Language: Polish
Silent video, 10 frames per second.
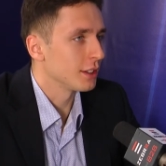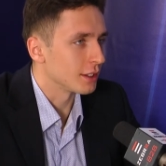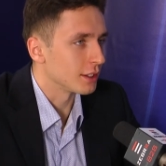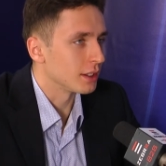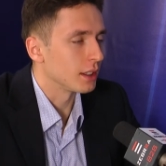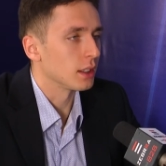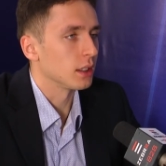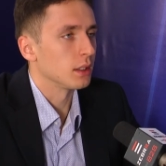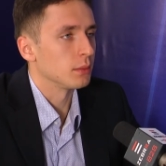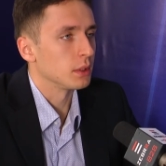e,
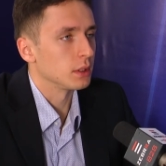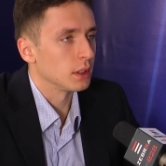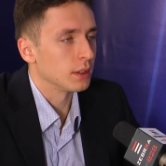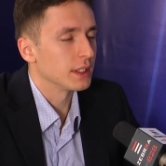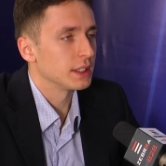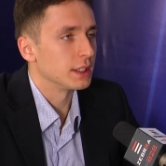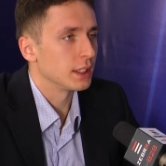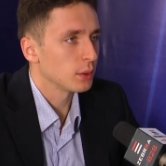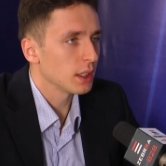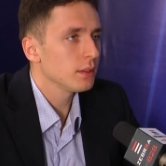te e,
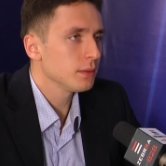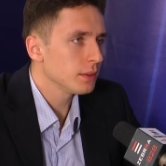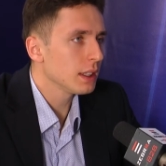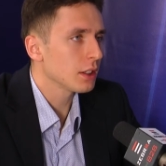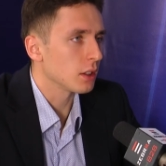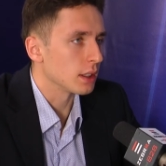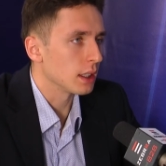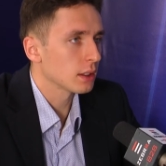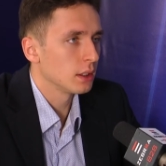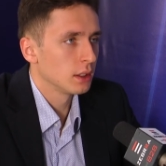inwestycje tutaj w regionie,
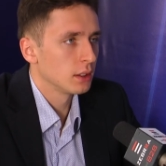tak?